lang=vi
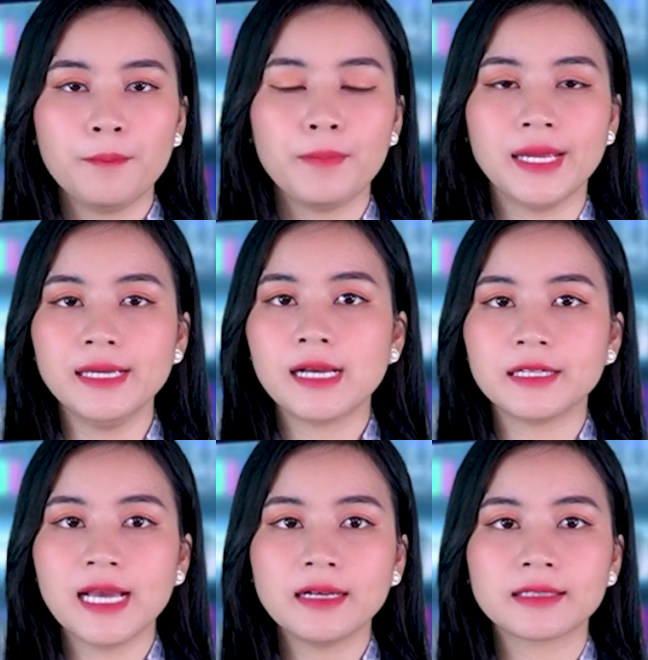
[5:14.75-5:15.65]
Mỹ
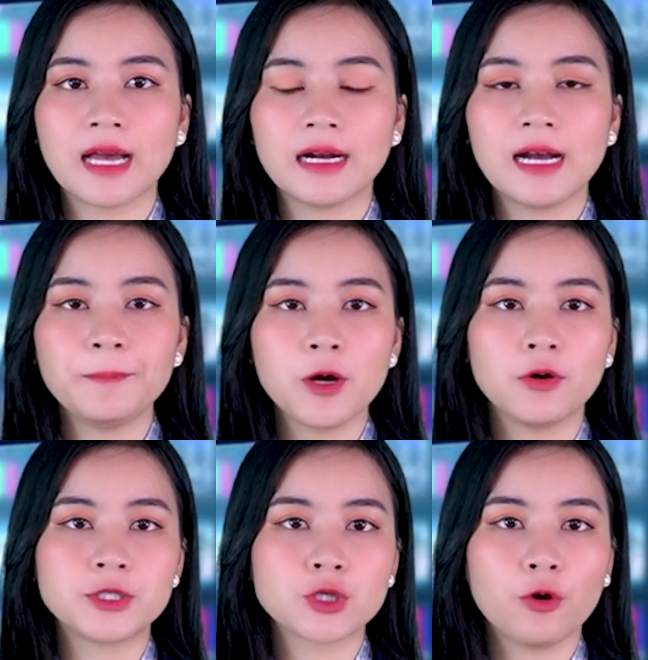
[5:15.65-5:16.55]
cân nhắc tăng gấp
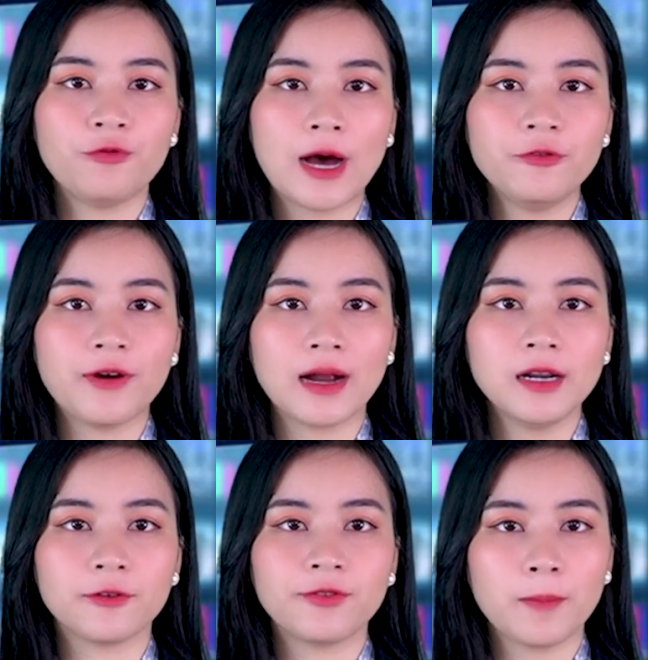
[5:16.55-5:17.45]
đôi số pháo
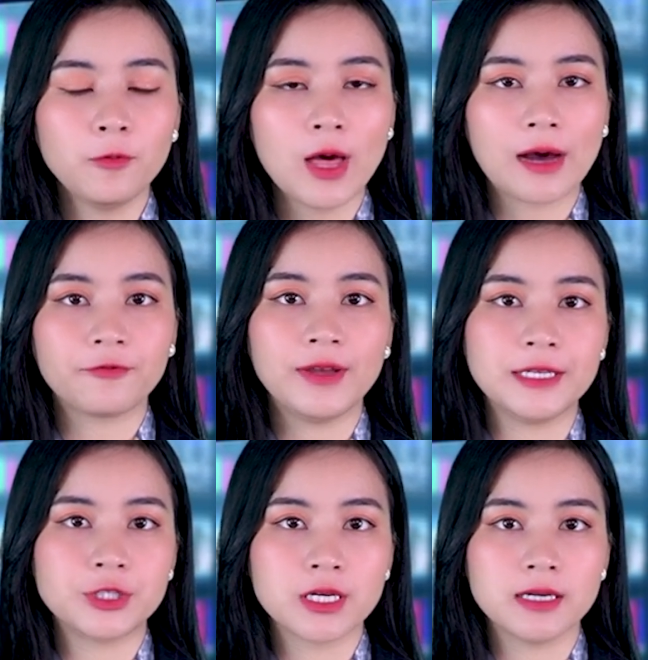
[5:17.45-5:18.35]
phản lực phóng loạt
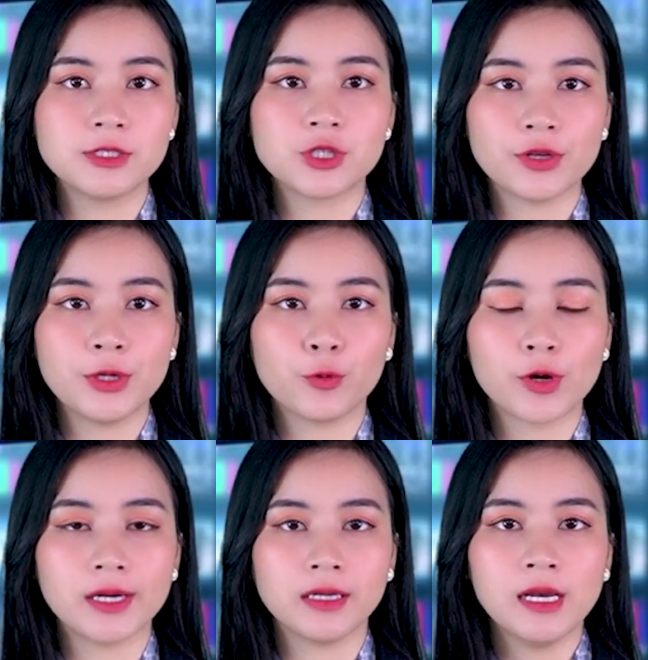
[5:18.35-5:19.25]
viện trợ cho
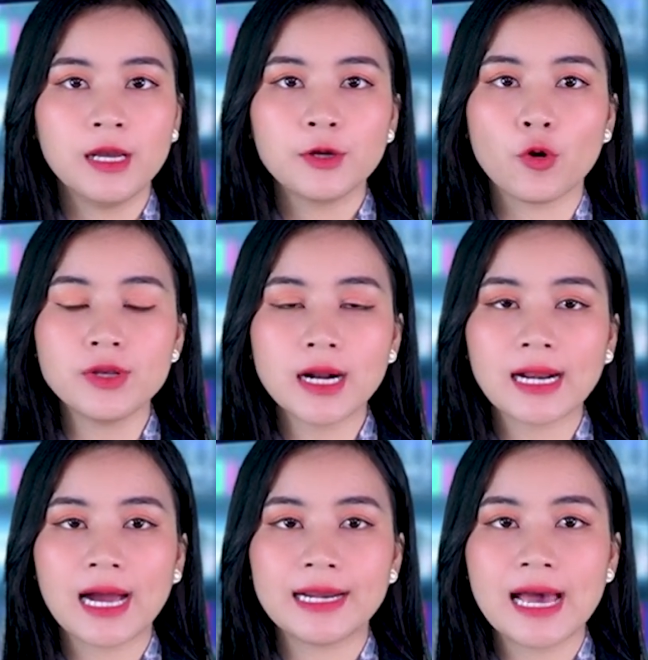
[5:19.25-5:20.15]
Ukraine. Ngũ giác
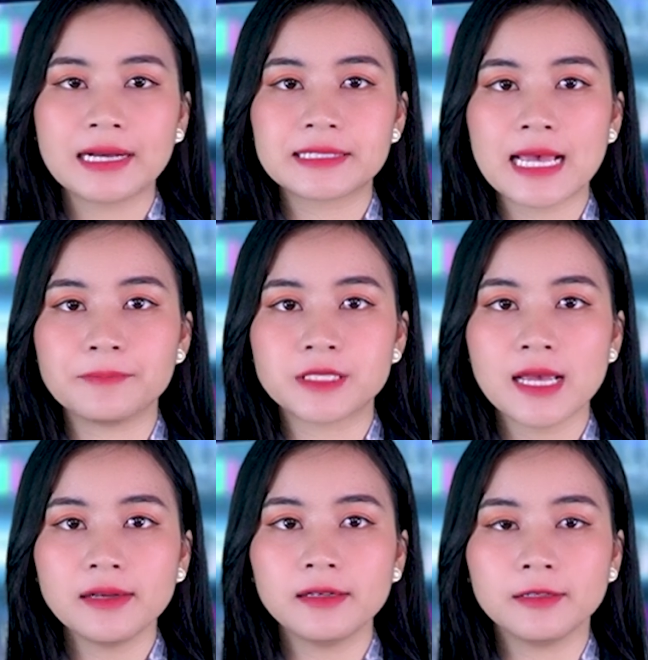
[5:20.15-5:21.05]
đài đang xem
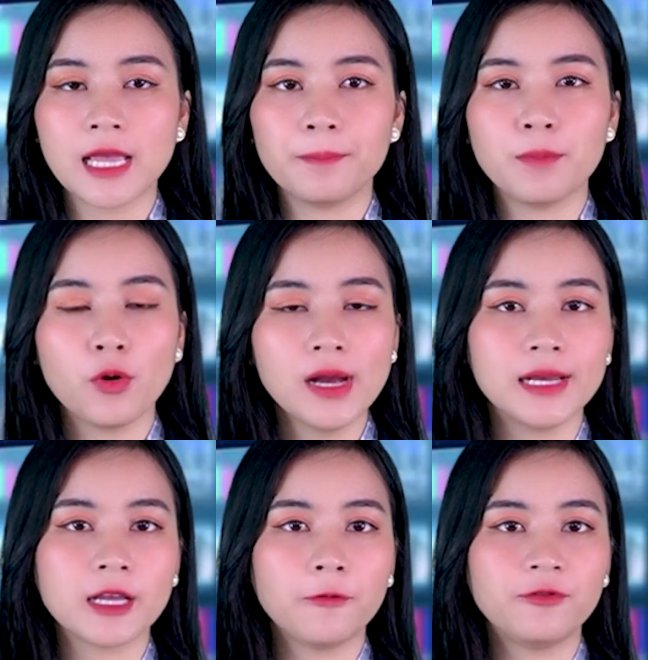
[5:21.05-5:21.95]
xét gửi thêm 4
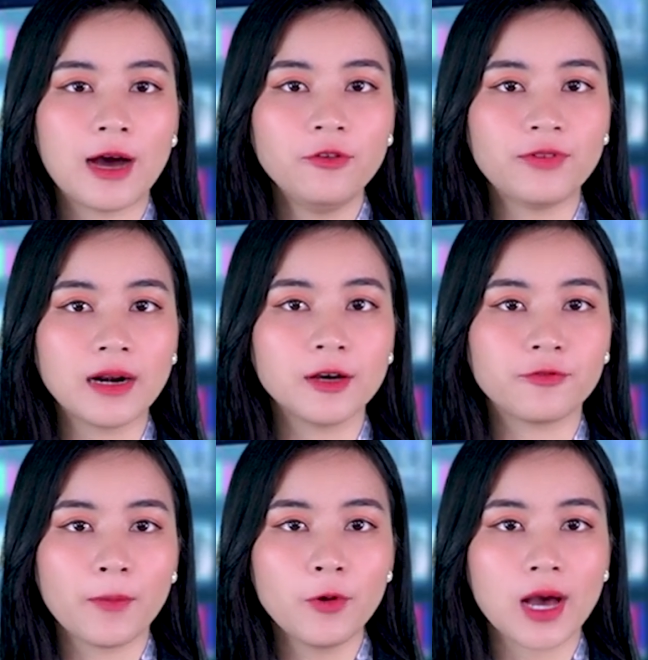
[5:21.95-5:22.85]
hệ thống pháo phản
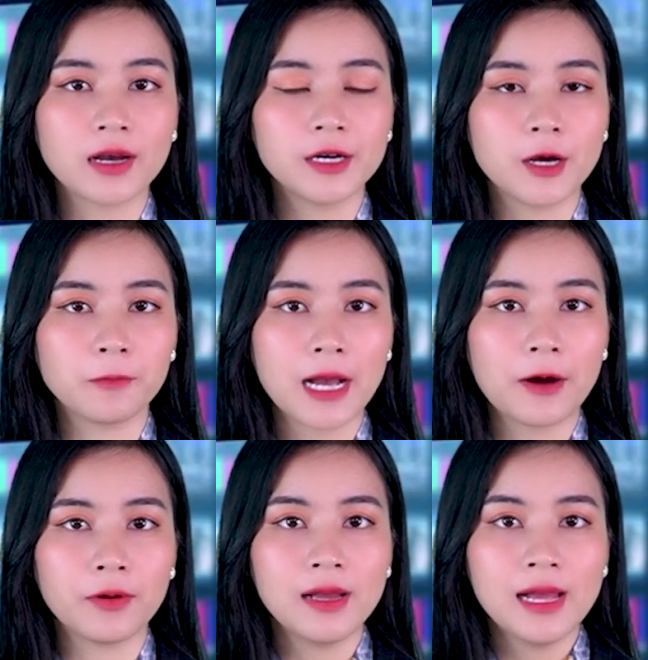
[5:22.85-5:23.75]
lực phóng loạt cơ động
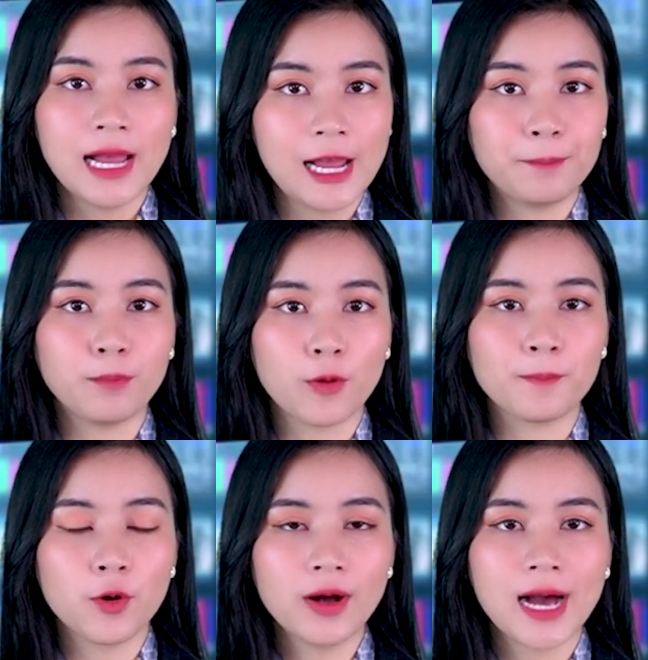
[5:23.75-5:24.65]
cao
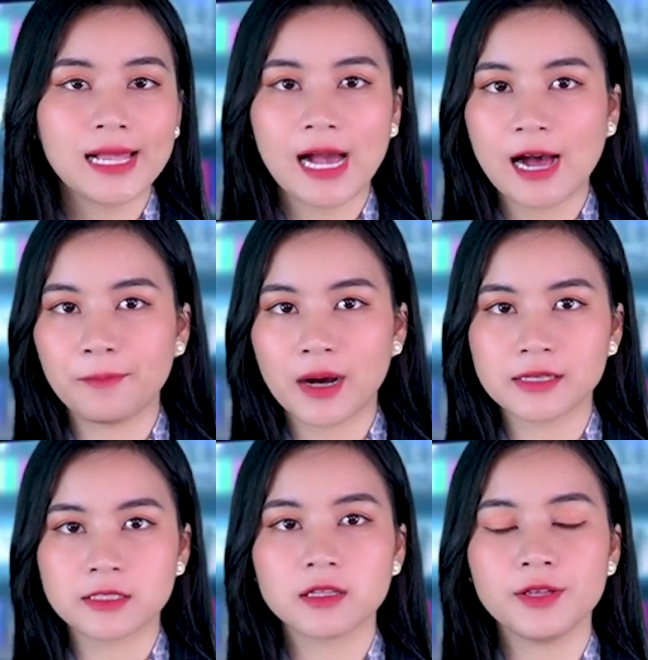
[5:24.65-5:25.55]
M142
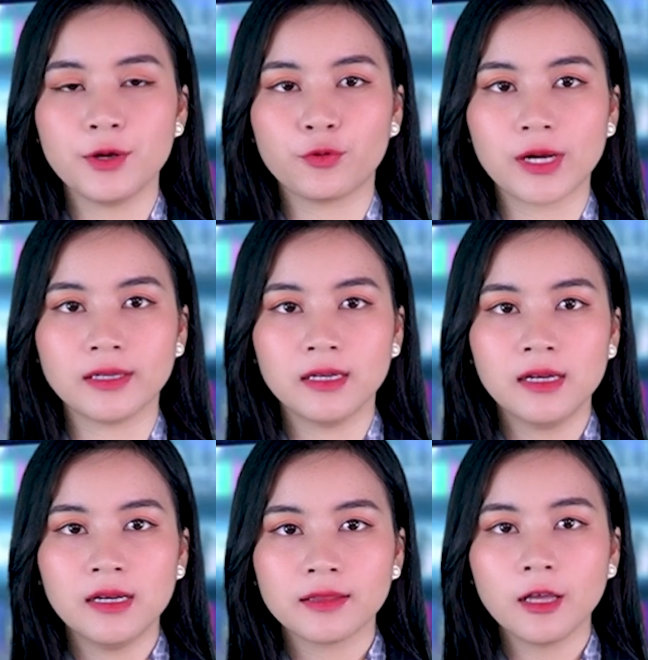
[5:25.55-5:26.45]
HIMARS tới Ukraine,
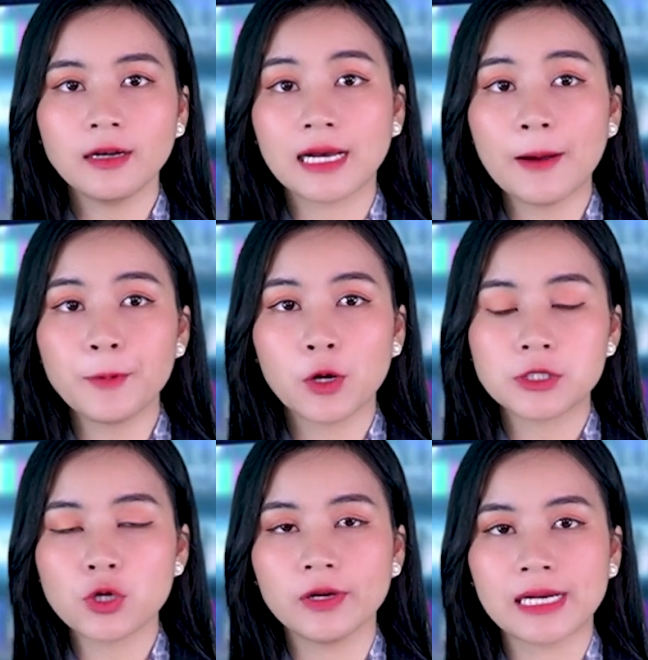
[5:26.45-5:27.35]
tức là gấp
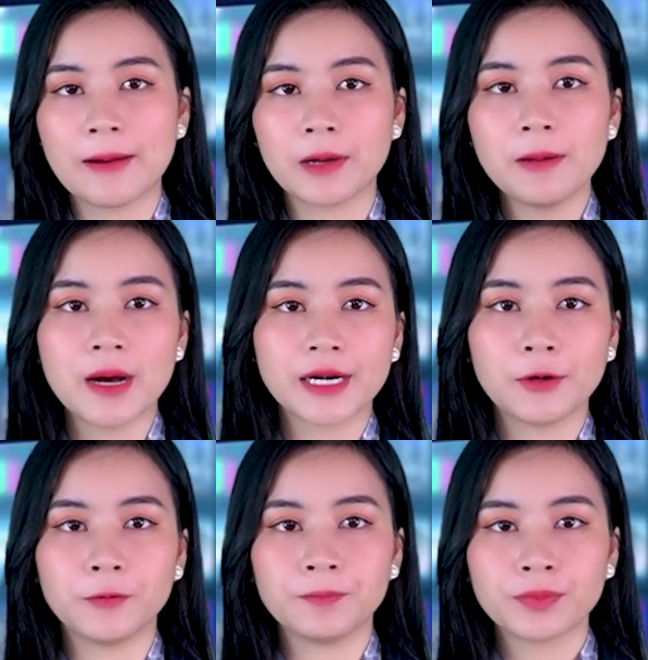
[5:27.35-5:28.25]
đôi số lượng cam kết ban
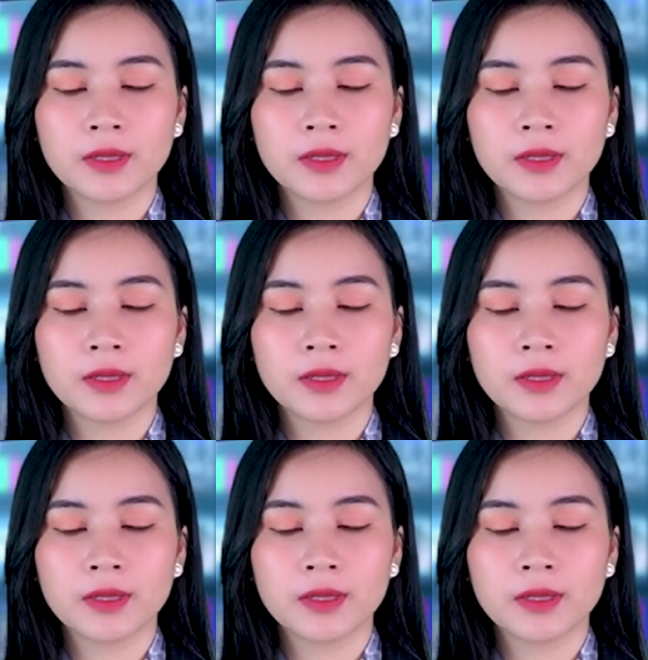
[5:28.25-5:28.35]
đầu.